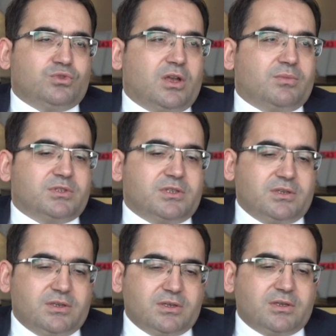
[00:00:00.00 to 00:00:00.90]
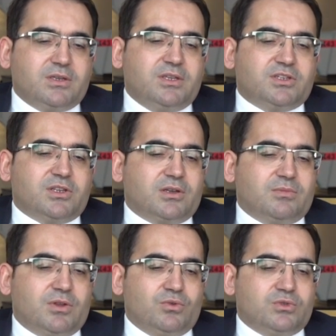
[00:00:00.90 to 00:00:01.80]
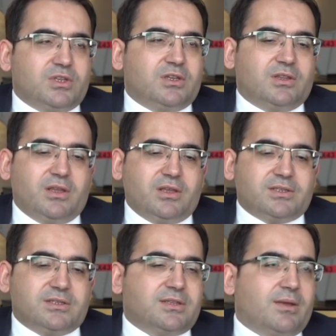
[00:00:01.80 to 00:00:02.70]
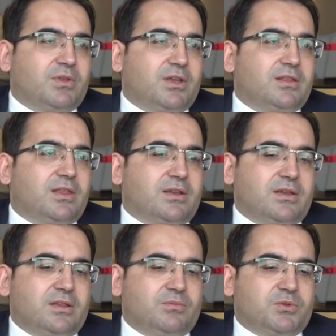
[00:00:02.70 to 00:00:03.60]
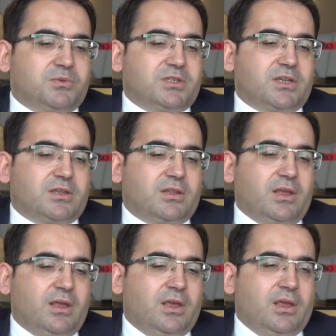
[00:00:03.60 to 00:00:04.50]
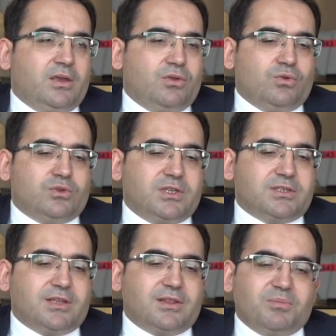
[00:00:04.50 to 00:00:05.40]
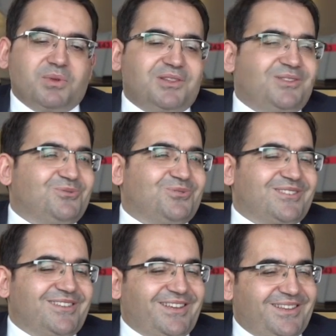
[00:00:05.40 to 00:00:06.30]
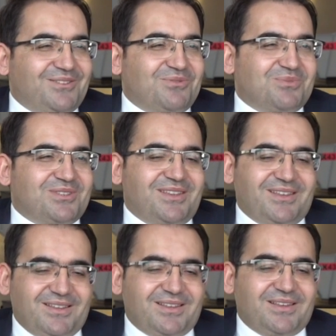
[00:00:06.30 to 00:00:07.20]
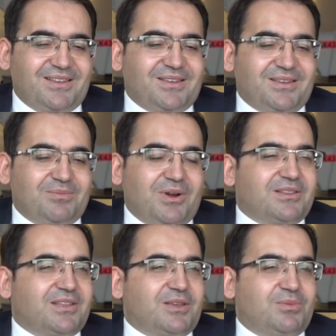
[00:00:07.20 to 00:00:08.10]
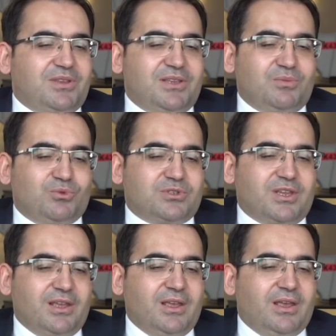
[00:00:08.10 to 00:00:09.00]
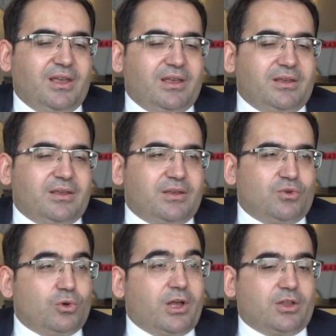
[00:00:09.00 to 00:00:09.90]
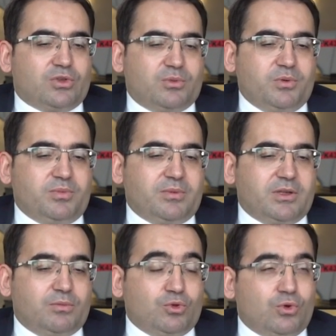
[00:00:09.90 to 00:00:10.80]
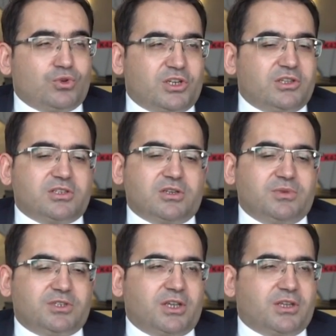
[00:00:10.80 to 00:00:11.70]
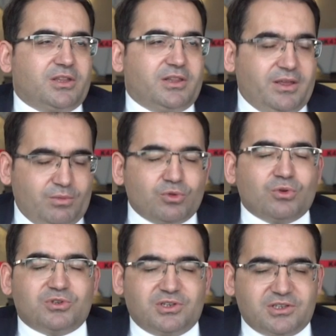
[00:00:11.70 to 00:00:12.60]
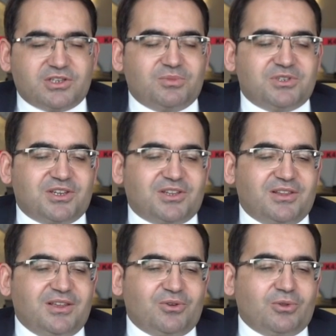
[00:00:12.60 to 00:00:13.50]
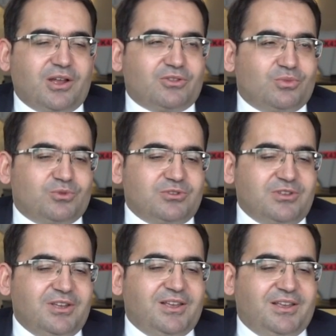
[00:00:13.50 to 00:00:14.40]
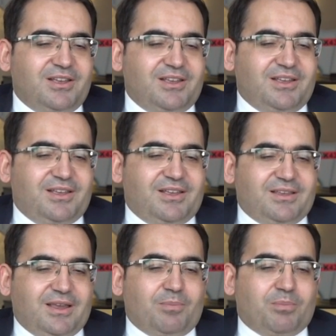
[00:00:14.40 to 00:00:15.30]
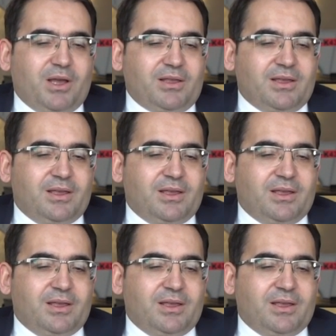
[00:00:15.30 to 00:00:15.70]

uçağımızı iniş takımları üzerinde sistemleri entegre edilmiş bir şekilde göreceğiz. Zaten bildiğiniz üzere hedefimizde e, Mart 2023'te e, rollout yapıp e, motor çalışır Ama bir motor şekilde motor çalışır bir şekilde rollout'umuzu yapmak.